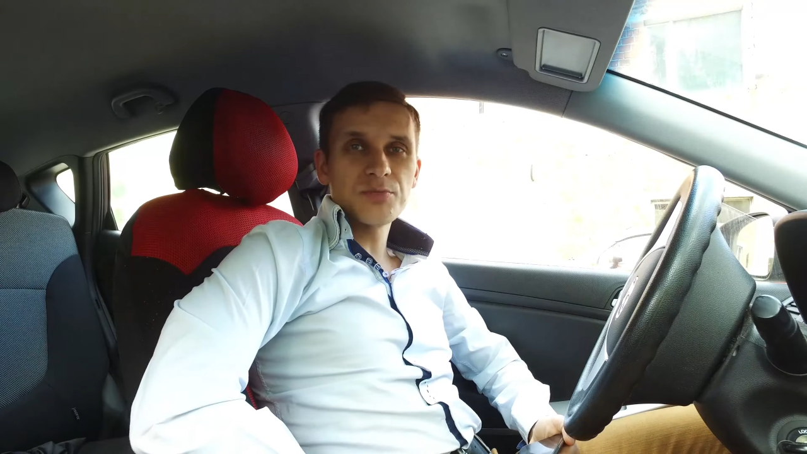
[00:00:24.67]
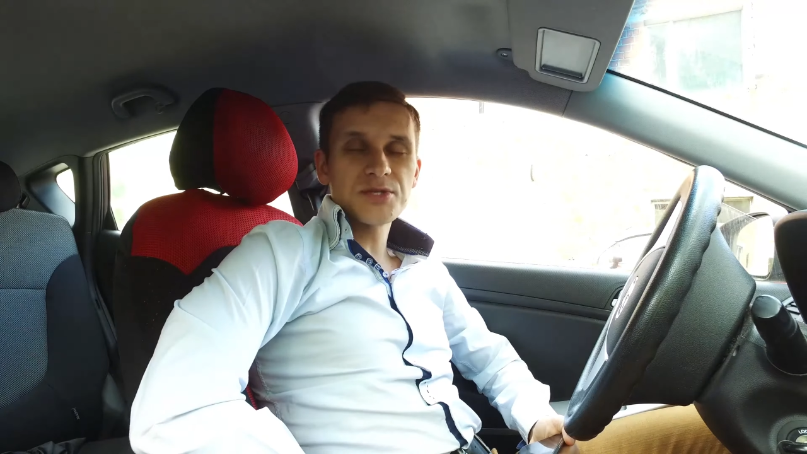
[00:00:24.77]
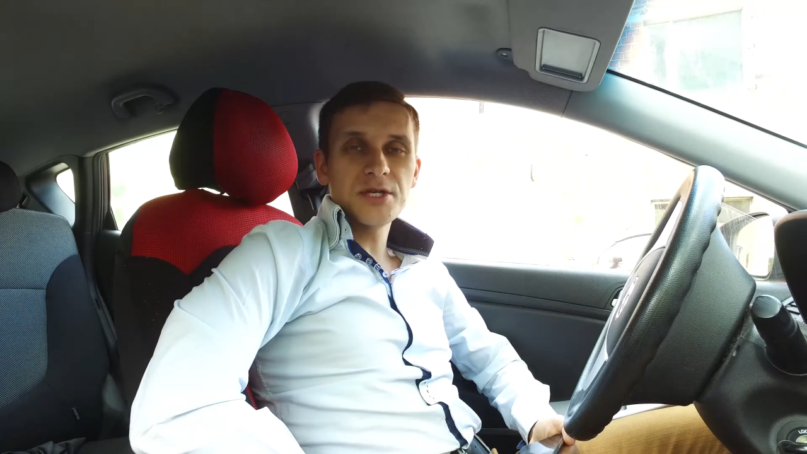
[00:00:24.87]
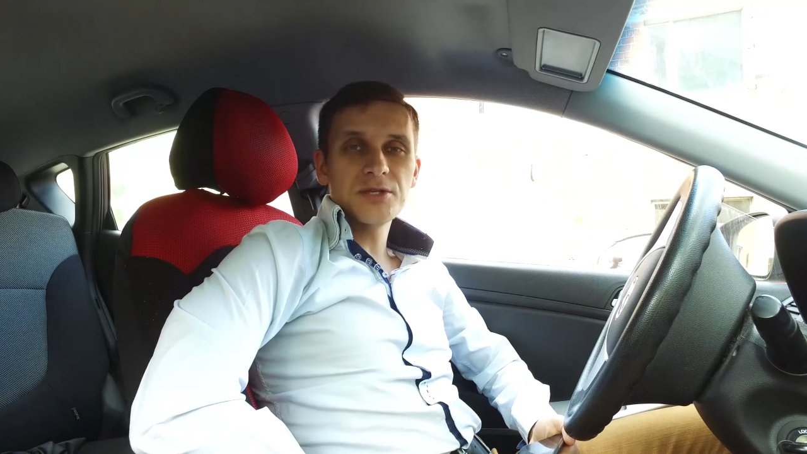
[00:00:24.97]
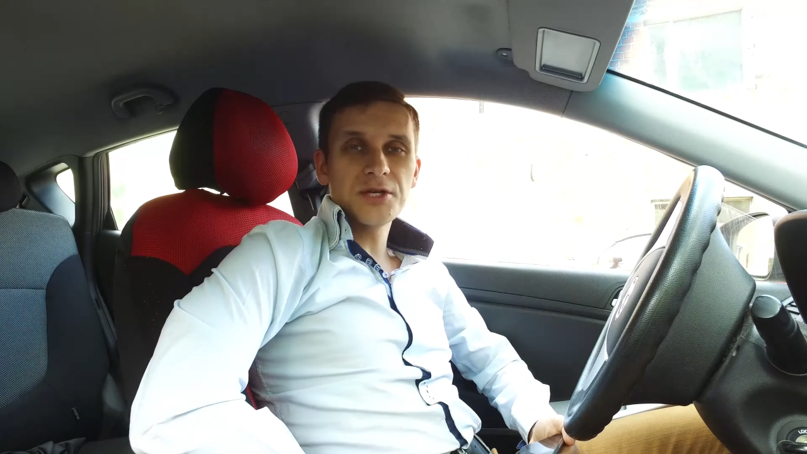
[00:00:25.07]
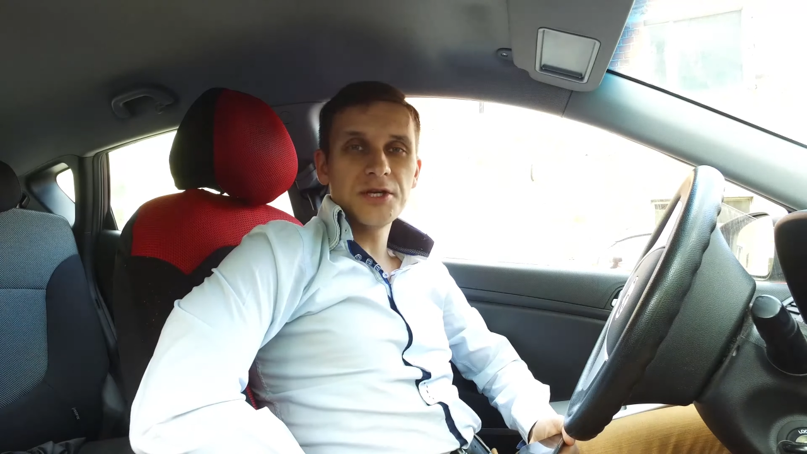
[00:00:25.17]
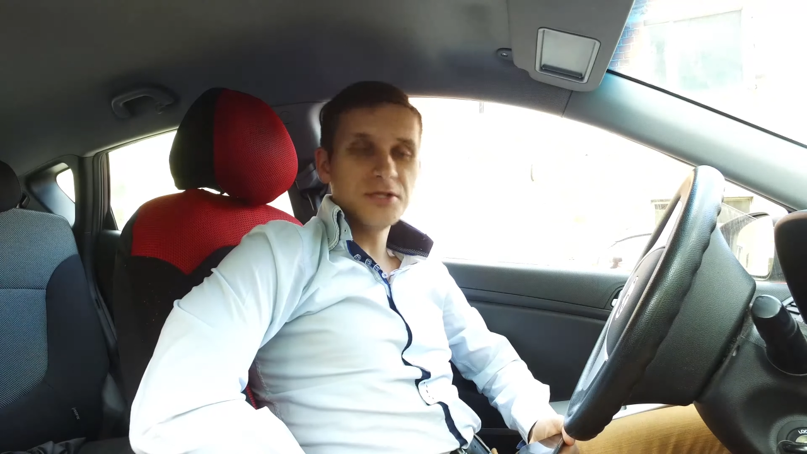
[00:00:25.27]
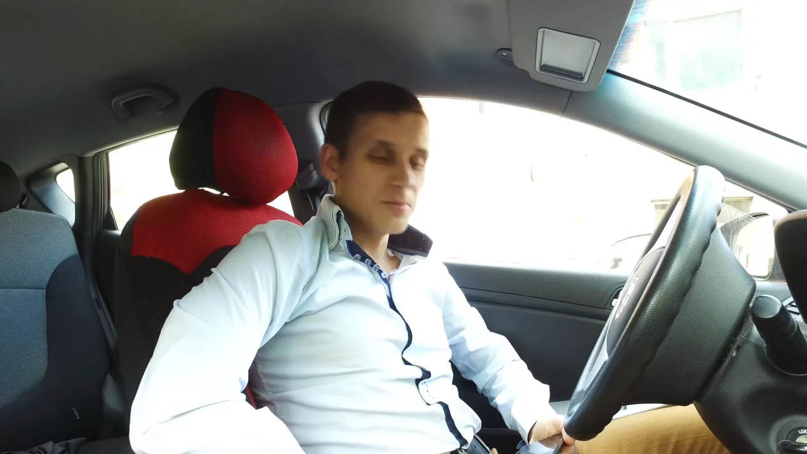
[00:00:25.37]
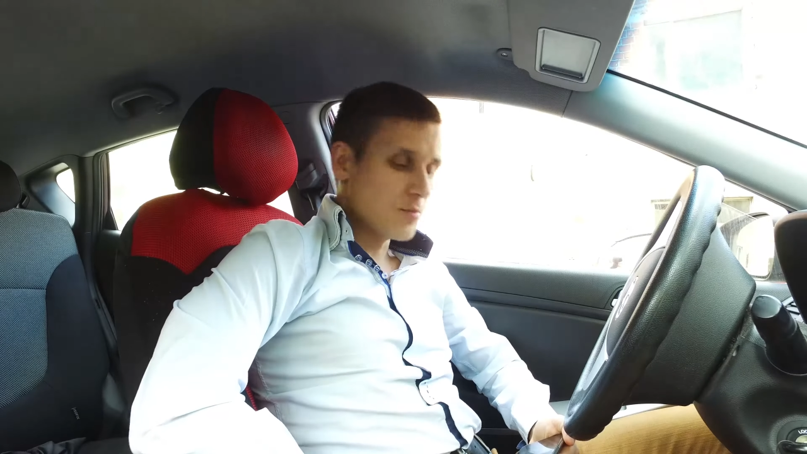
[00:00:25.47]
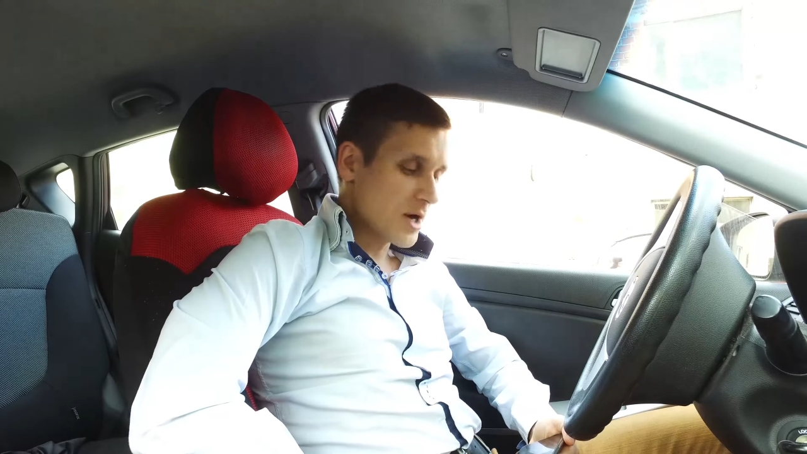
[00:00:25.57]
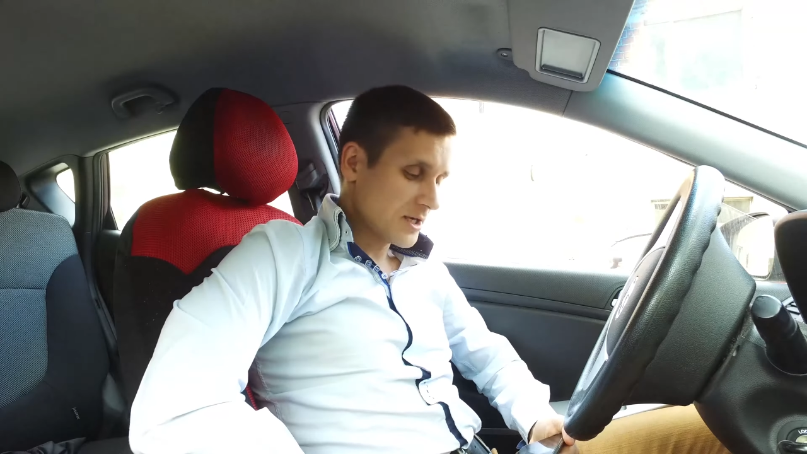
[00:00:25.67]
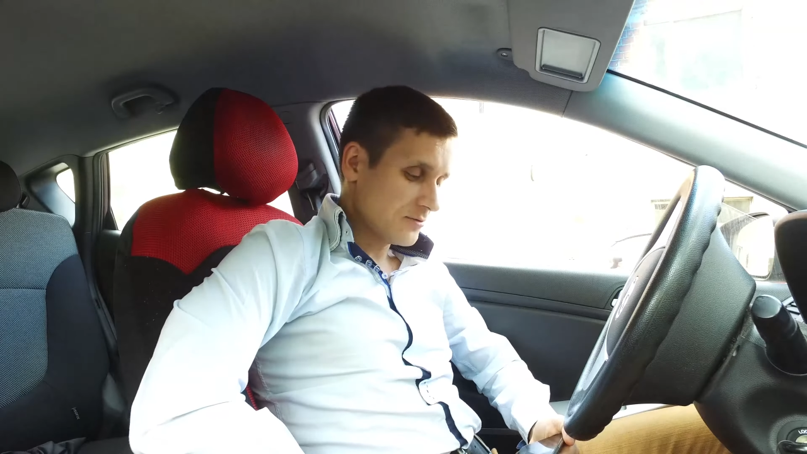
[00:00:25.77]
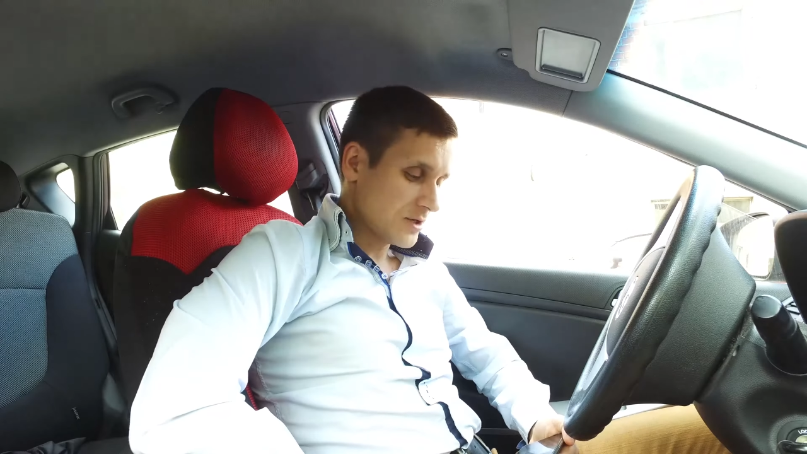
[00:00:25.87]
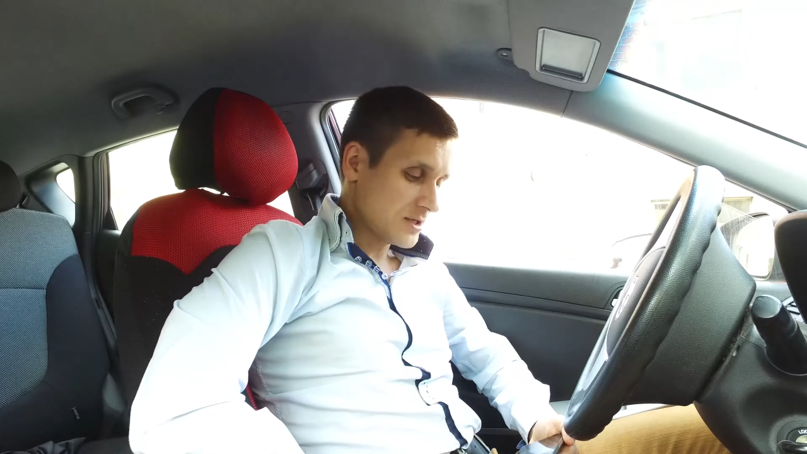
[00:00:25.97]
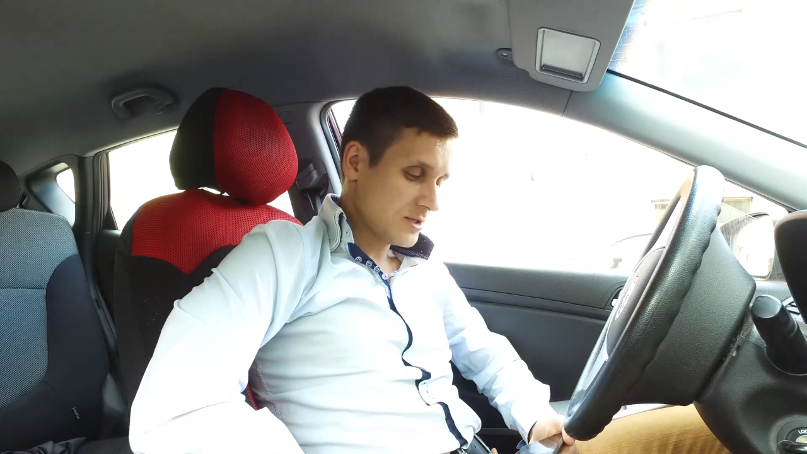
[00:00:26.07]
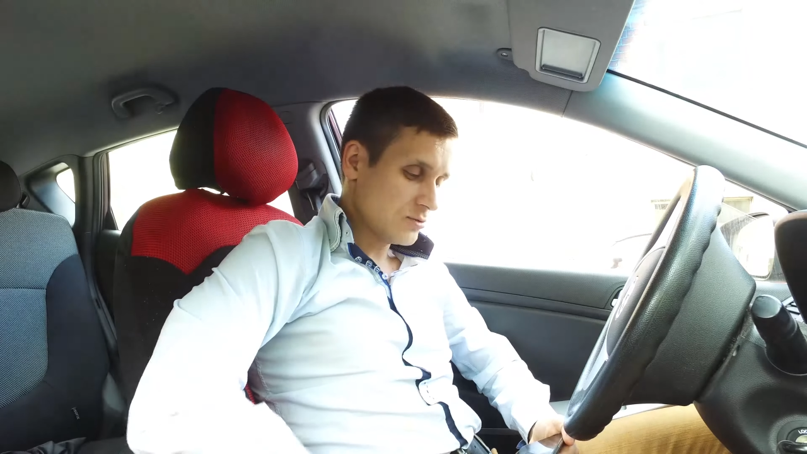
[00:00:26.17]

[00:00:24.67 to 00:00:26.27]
постоянно какие-то баги выходили.